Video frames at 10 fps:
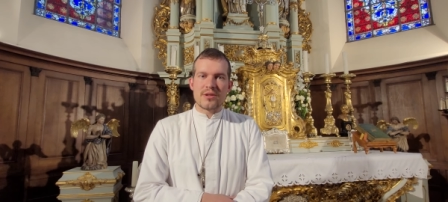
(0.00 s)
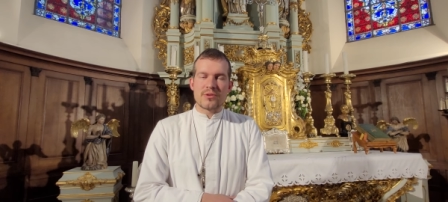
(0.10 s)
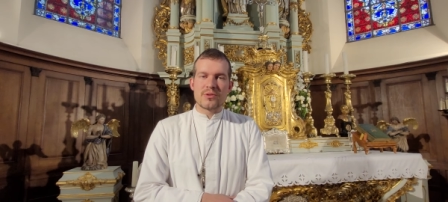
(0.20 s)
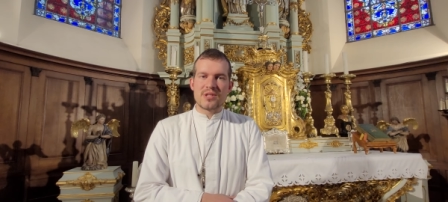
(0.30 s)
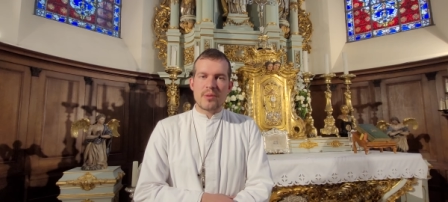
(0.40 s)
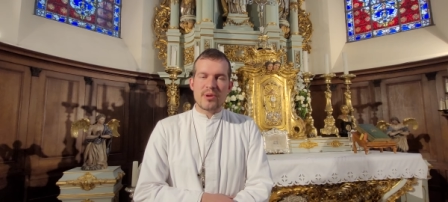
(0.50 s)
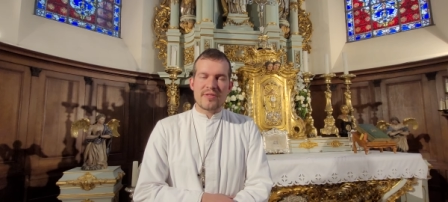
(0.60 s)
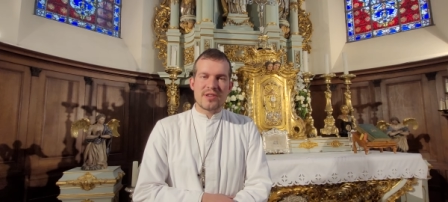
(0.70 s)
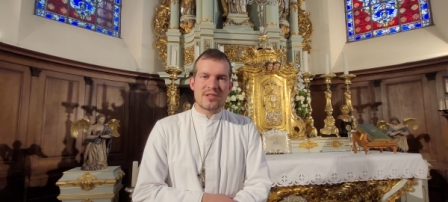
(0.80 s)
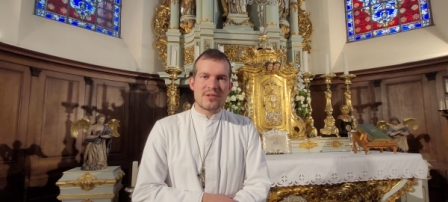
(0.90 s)
dans toute sa
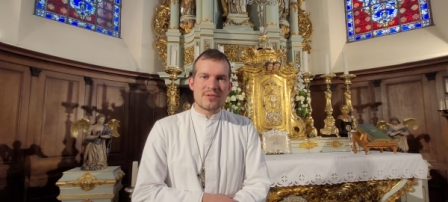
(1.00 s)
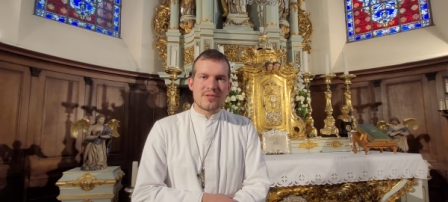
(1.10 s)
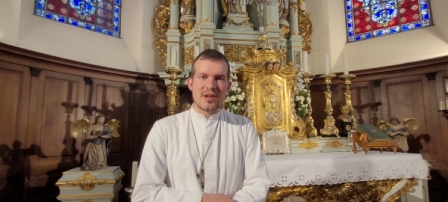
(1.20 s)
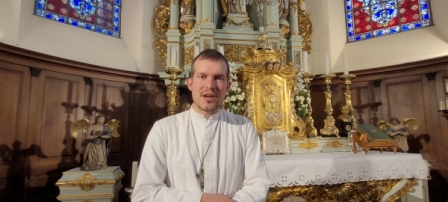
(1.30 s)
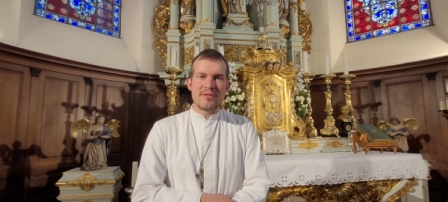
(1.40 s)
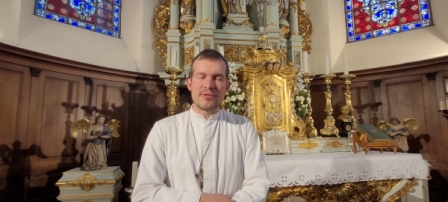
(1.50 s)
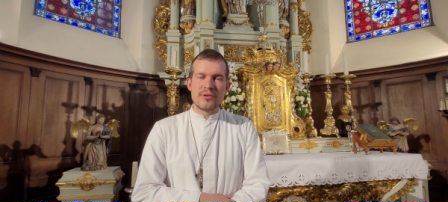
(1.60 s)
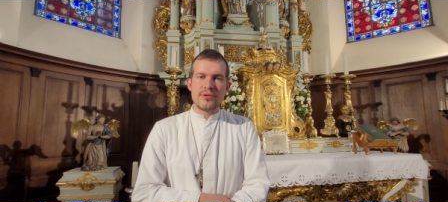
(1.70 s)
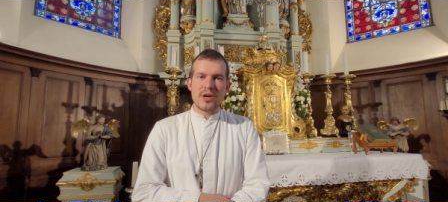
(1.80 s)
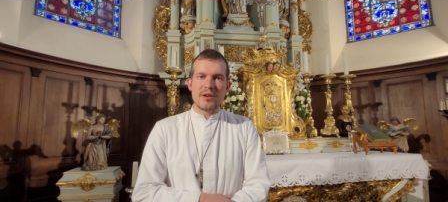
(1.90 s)
perfection, a
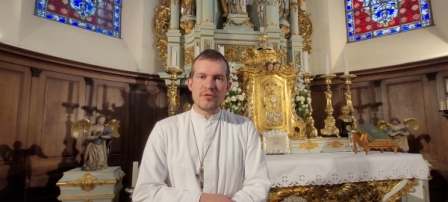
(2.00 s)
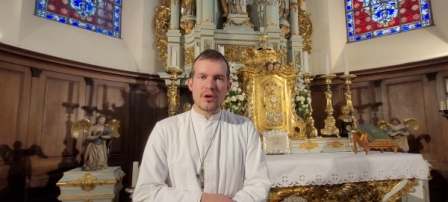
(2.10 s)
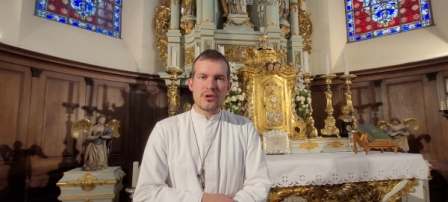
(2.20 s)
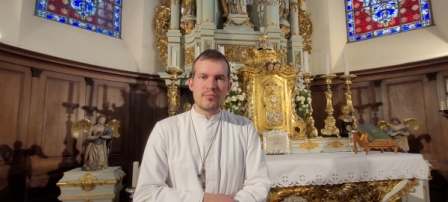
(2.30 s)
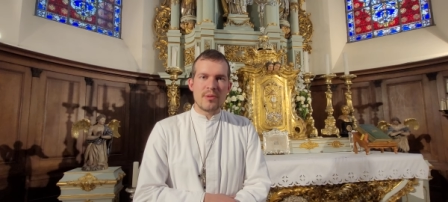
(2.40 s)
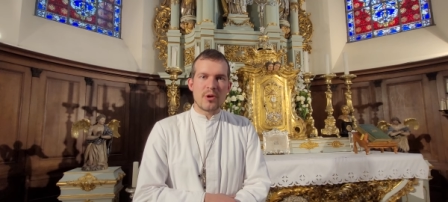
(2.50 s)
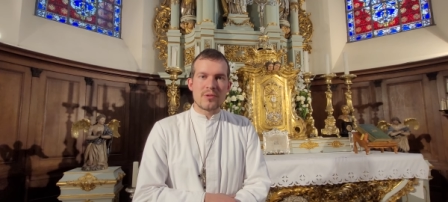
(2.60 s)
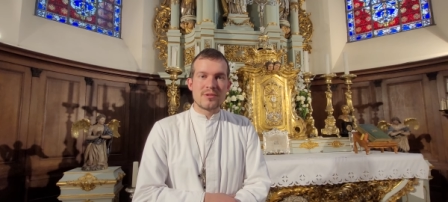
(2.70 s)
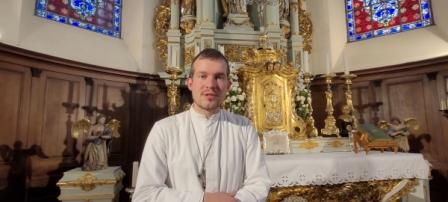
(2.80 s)
voulu avoir une maman